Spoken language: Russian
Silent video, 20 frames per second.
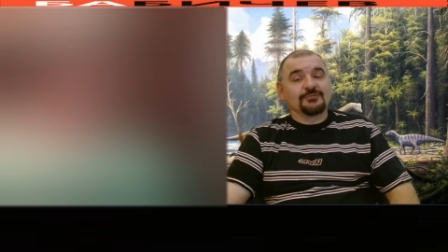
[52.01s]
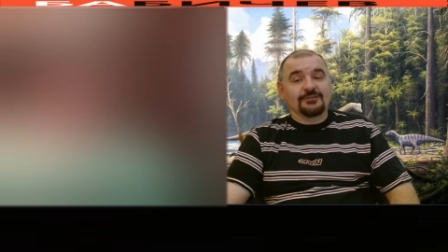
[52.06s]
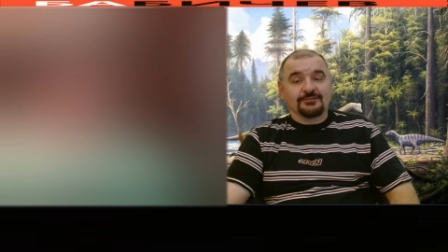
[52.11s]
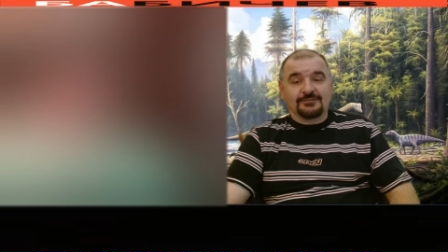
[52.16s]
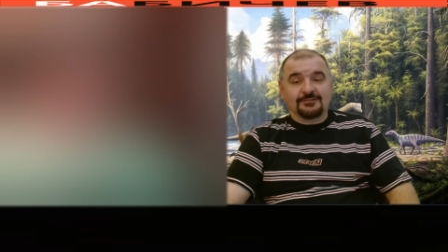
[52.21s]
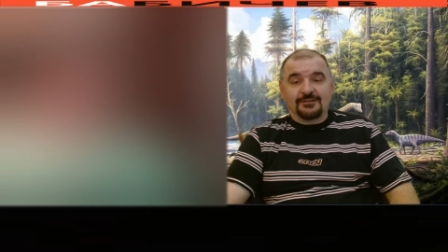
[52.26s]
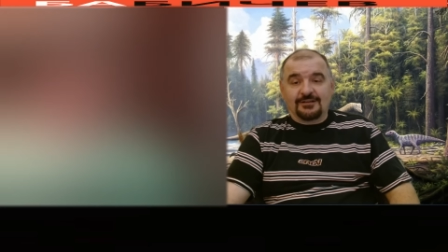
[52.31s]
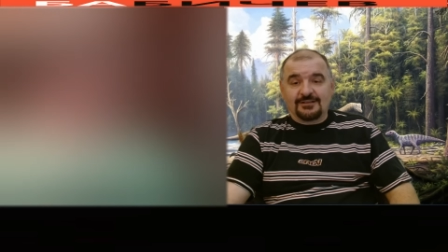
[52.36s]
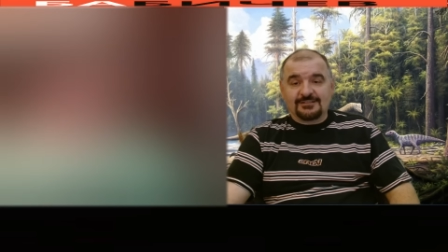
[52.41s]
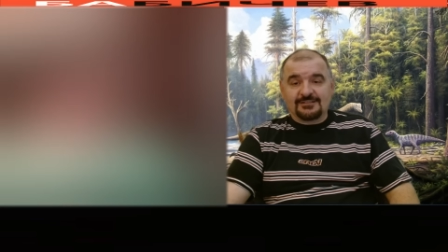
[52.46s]

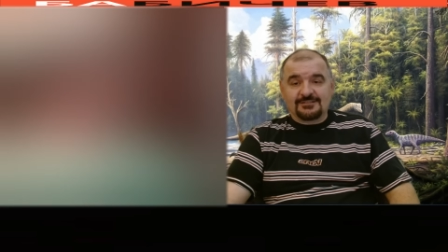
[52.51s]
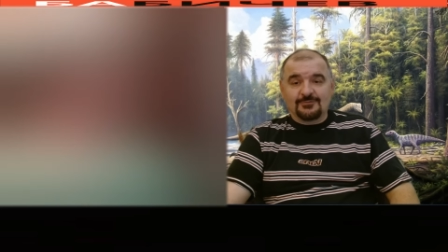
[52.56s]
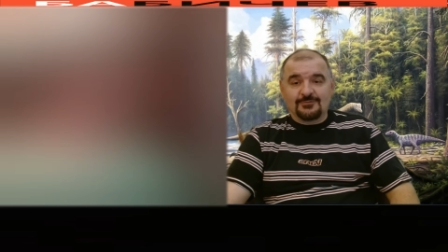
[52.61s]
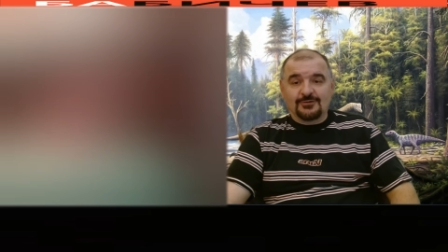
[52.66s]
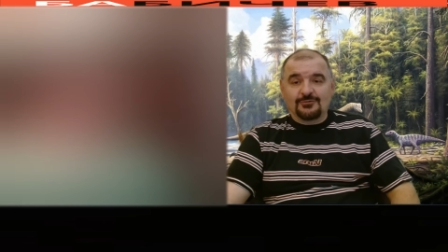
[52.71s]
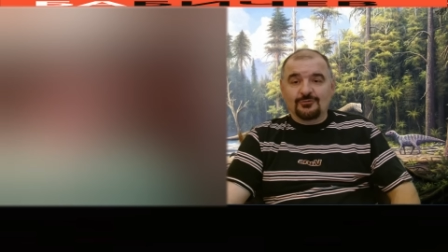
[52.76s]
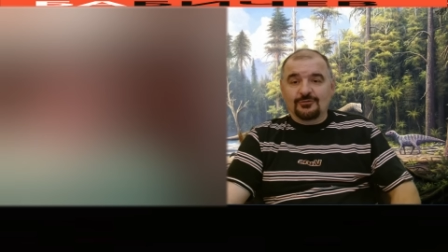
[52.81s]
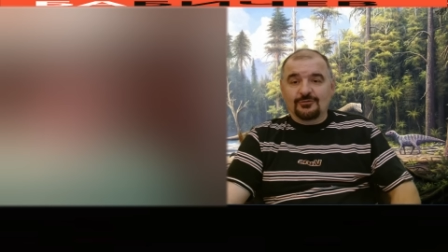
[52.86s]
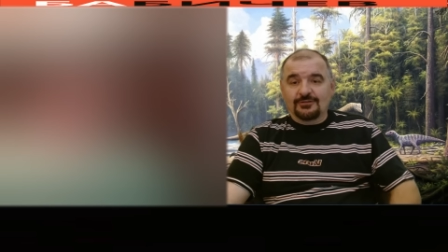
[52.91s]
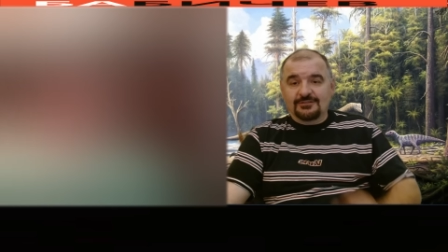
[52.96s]
когда Тарас с
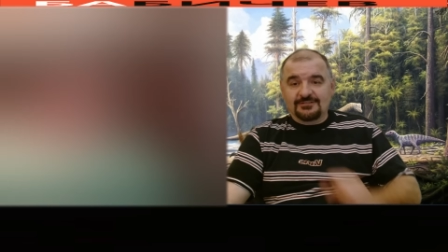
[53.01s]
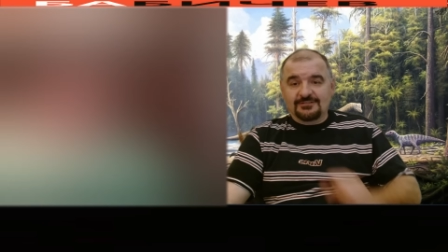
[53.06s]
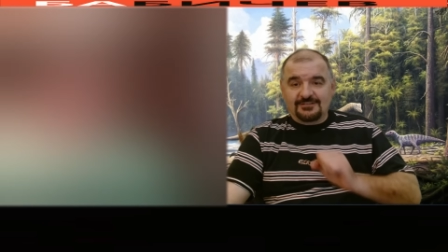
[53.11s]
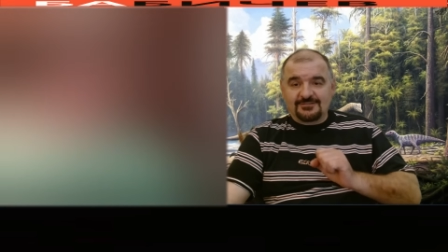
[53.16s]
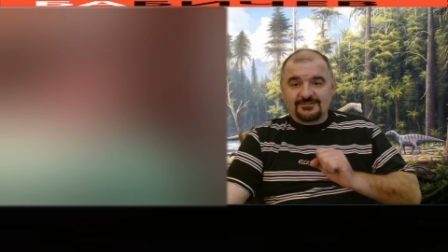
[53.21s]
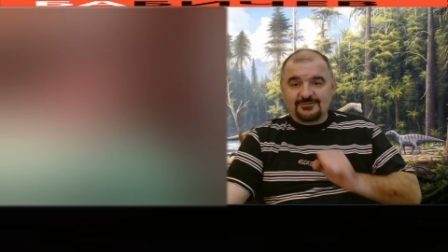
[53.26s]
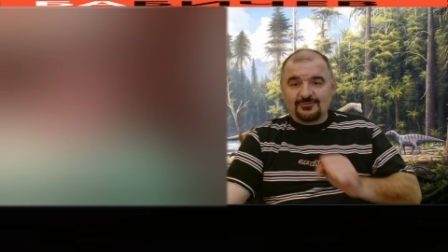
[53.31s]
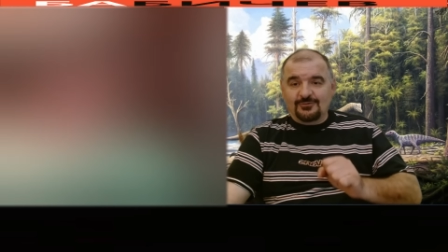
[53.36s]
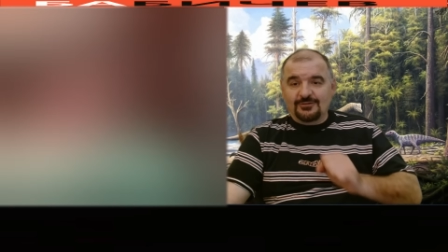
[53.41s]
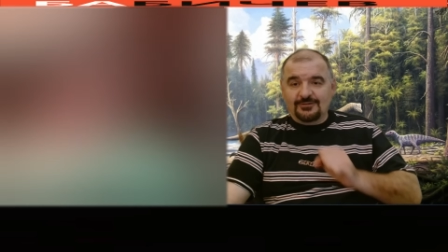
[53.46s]
Миколой
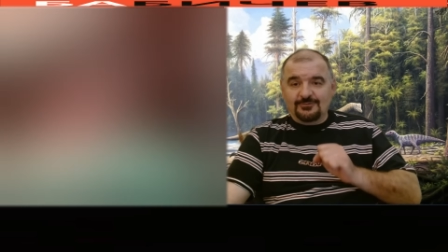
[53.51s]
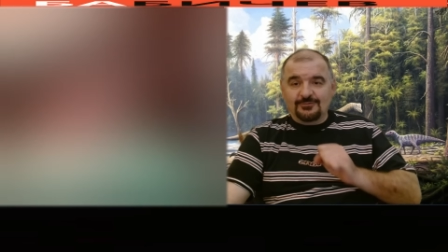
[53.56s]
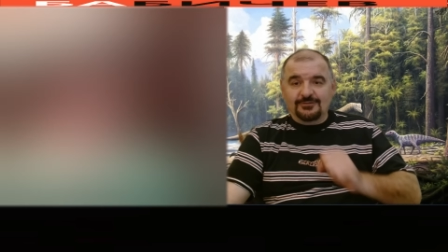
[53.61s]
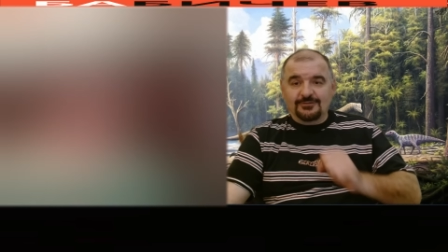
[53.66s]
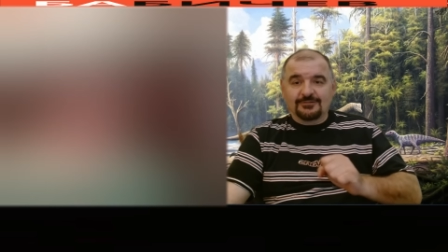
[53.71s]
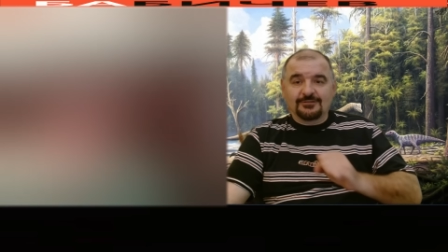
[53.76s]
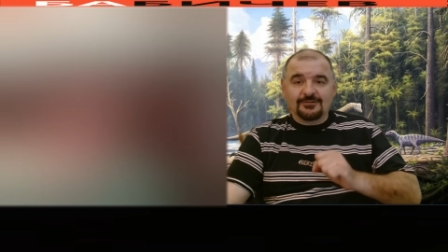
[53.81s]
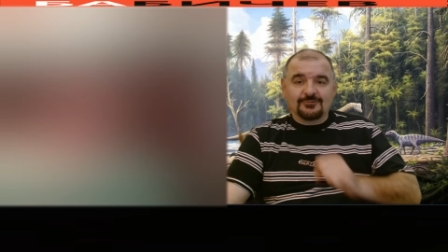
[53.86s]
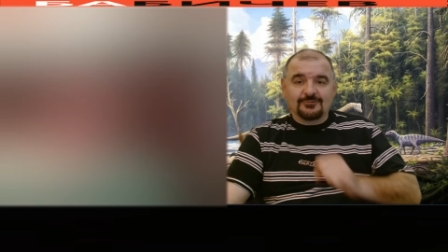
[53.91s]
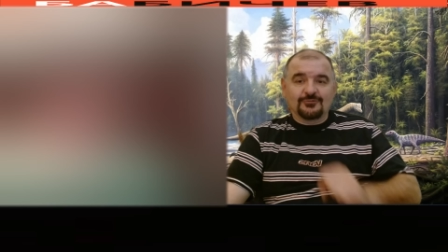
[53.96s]
засолят,
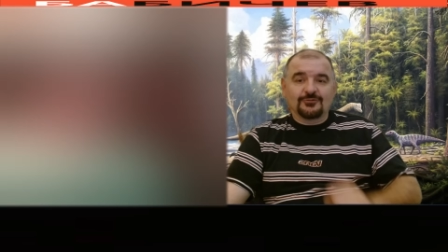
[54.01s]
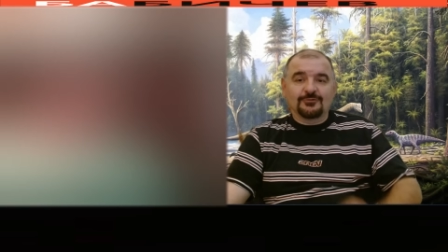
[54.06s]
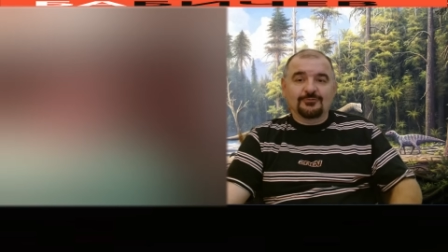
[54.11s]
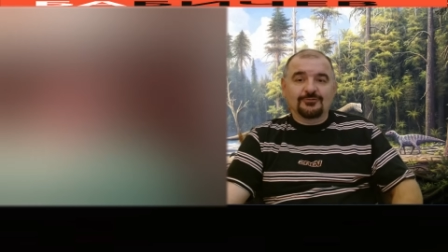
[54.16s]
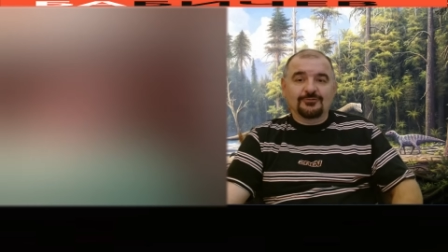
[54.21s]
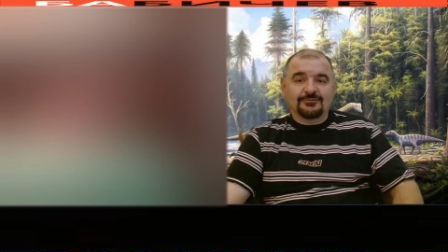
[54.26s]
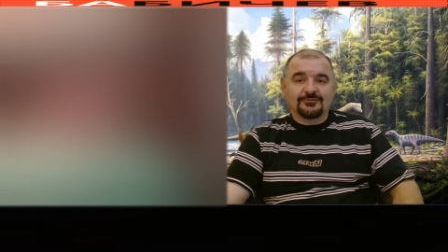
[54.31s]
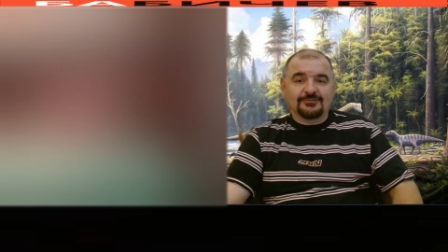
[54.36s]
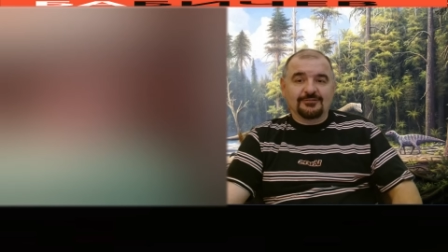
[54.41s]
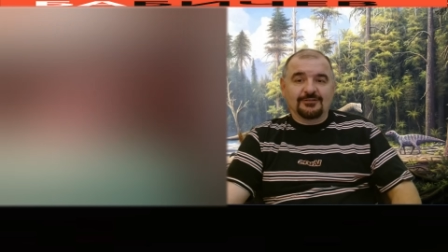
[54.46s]
блин, такое
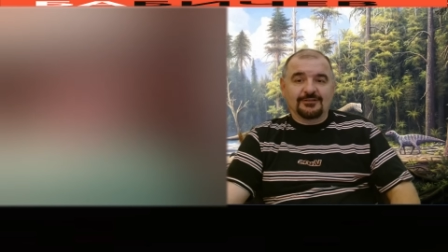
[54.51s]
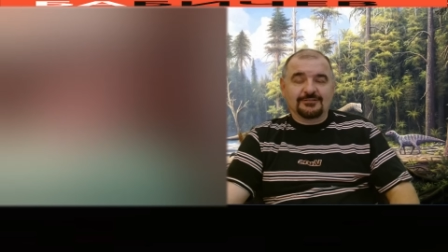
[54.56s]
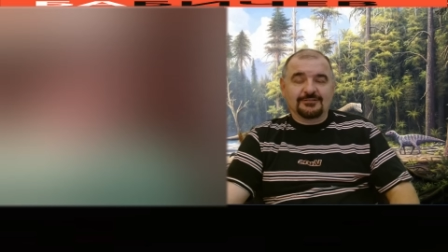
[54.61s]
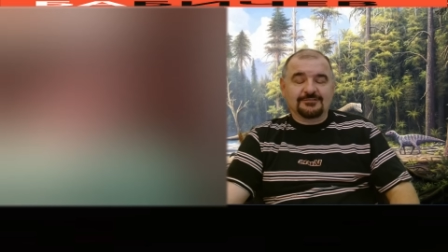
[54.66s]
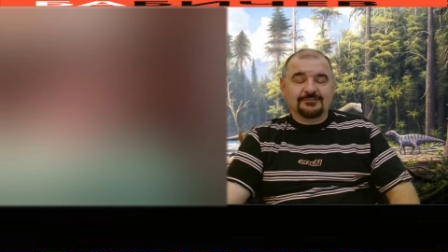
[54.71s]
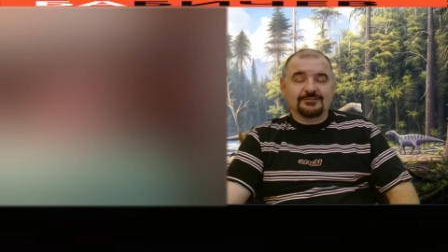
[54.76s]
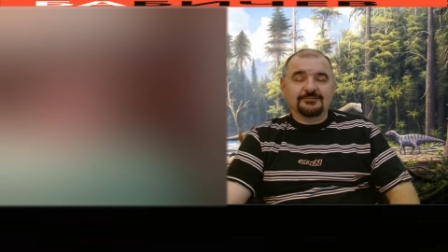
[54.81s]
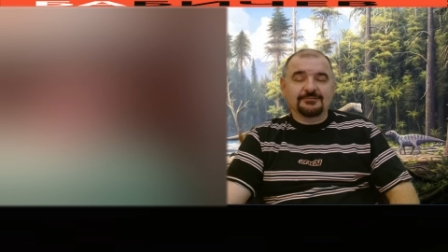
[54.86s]
будет классно.